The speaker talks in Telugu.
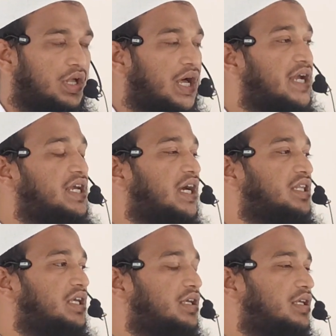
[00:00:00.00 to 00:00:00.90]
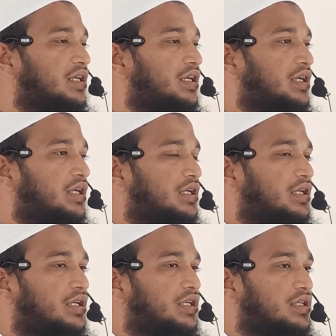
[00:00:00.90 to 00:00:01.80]
కానీ అది
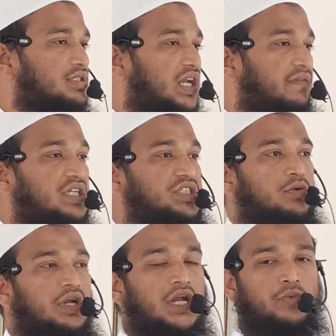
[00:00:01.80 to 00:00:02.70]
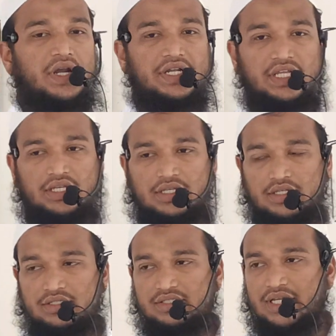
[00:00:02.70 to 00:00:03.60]
సర్వేశ్వరుడైనటువంటి
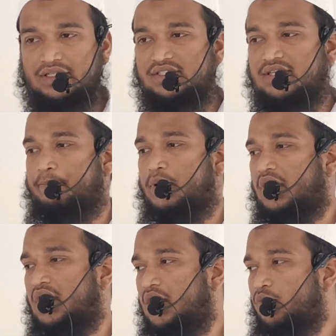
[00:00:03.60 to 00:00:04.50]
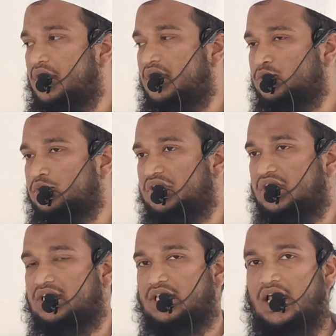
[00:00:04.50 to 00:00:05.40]
శక్తి సంపన్నుడైనటువంటి
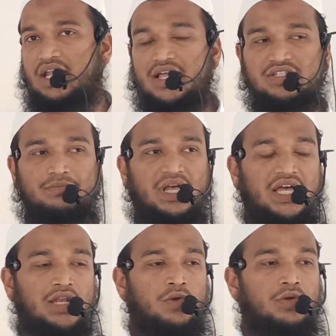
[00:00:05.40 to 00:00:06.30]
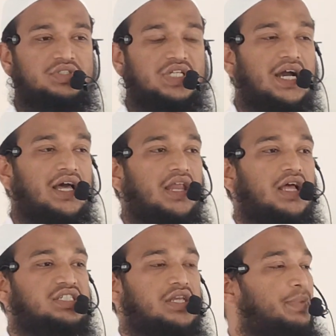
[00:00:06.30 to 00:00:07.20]
సృష్టికర్త అల్లా సుభానహో
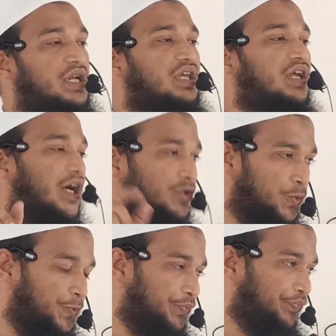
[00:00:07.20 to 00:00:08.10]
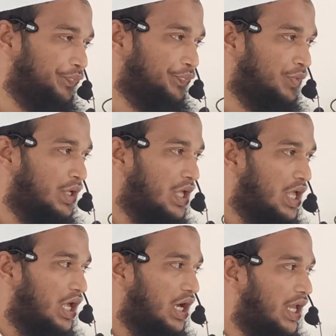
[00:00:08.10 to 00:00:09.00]
తయాలా చెప్పినది కాదు
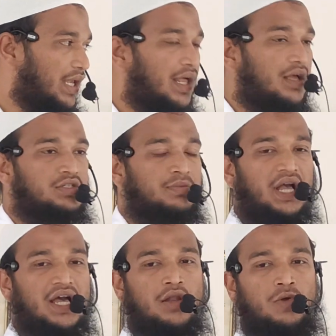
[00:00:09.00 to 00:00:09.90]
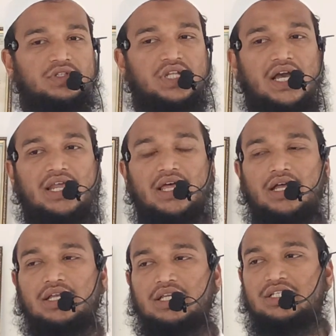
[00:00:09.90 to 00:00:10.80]
అల్లాహ్ సుబ్హానహోత అలా
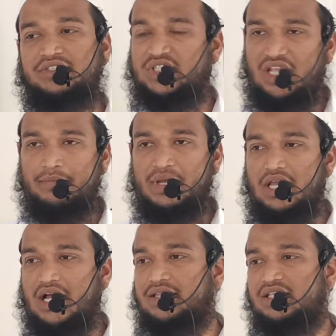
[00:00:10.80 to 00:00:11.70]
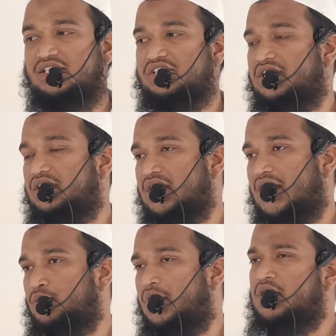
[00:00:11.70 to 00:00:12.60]
చేయమని ఆదేశించినది
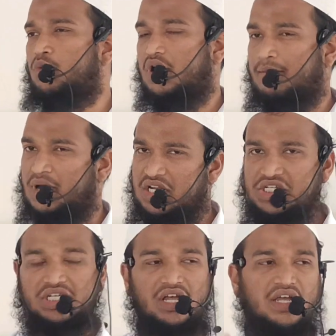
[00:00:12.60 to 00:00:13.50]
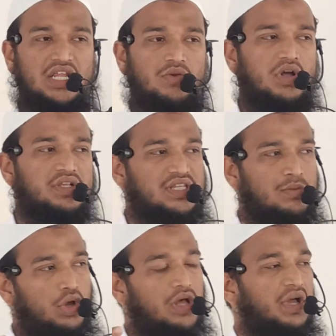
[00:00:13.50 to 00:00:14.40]
కాదు అది ఒక మనిషి కానీ ఒక
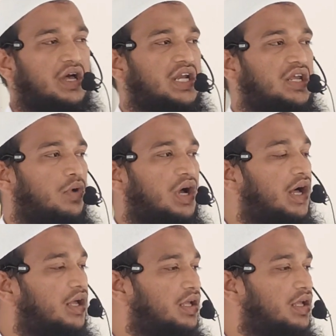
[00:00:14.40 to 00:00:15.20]
సమూహం కానీ ఒక